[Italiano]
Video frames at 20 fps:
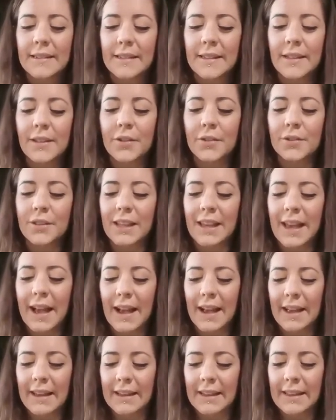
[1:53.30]
Dio
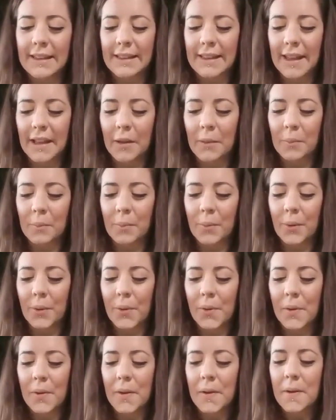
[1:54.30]
dilaga nel
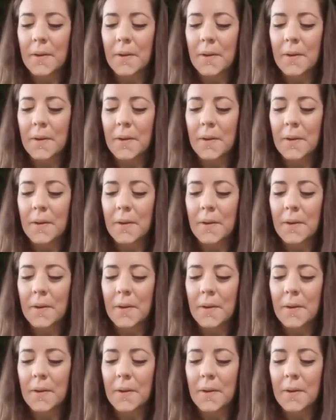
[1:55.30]
Tempio